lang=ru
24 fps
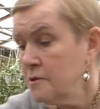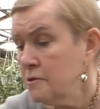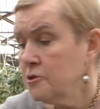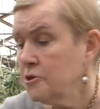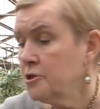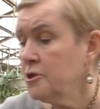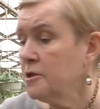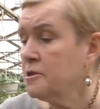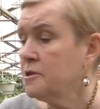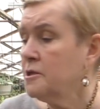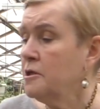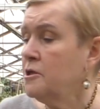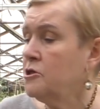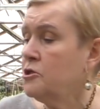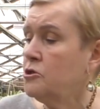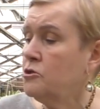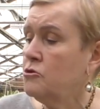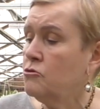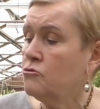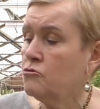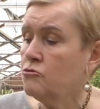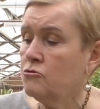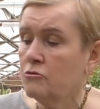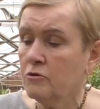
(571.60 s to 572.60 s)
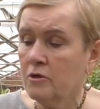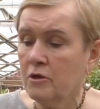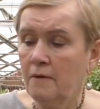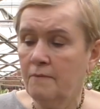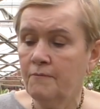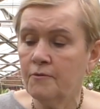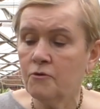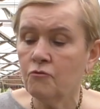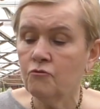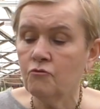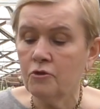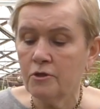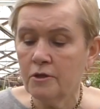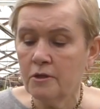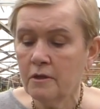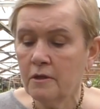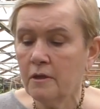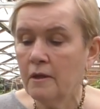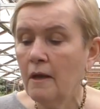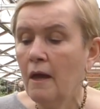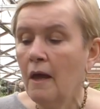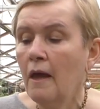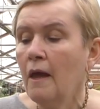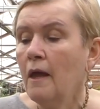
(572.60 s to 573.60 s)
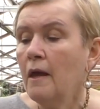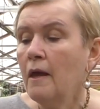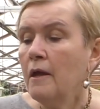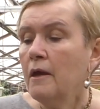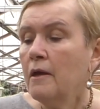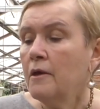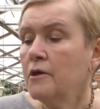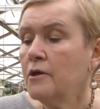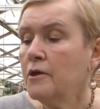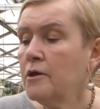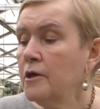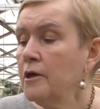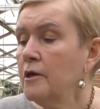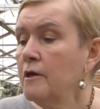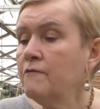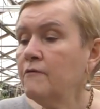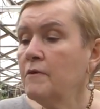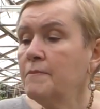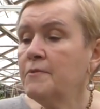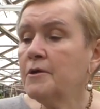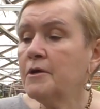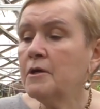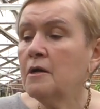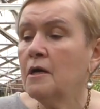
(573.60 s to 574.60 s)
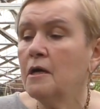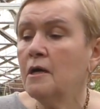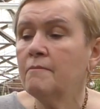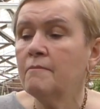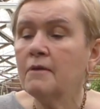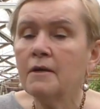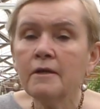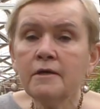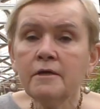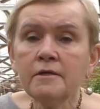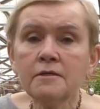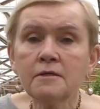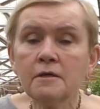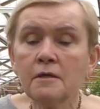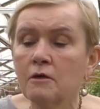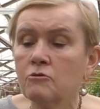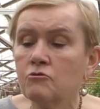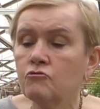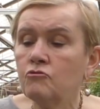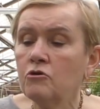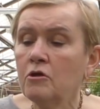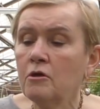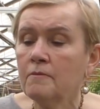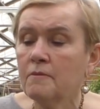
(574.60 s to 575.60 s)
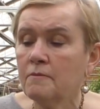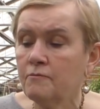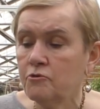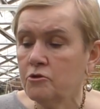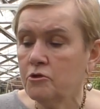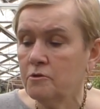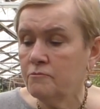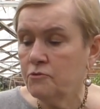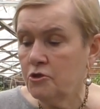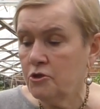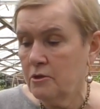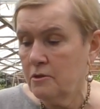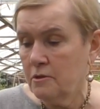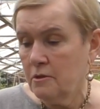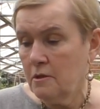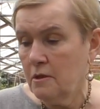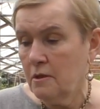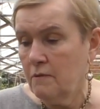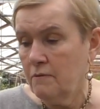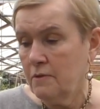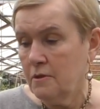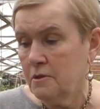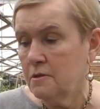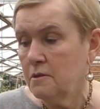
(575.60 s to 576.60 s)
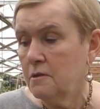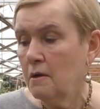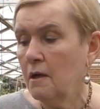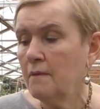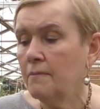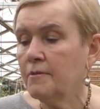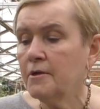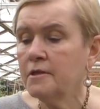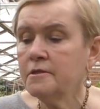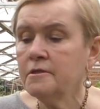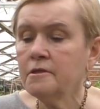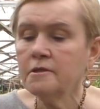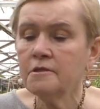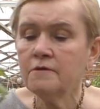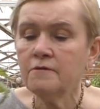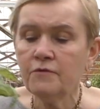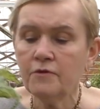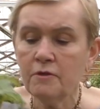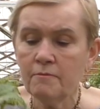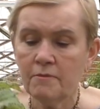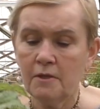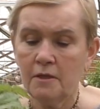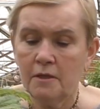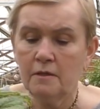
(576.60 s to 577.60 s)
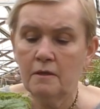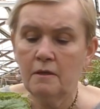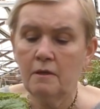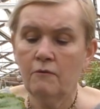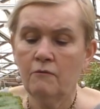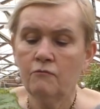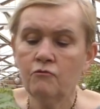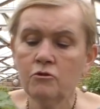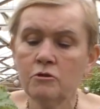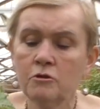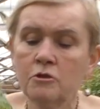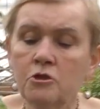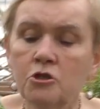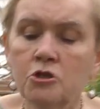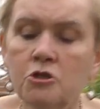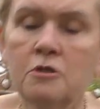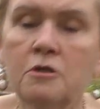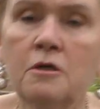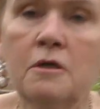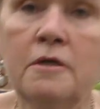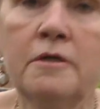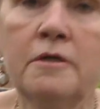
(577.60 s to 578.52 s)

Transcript: Сейчас речь идет только о бегониях и выбираем лист, который мы будем черенковать. Обратите внимание, вот нижние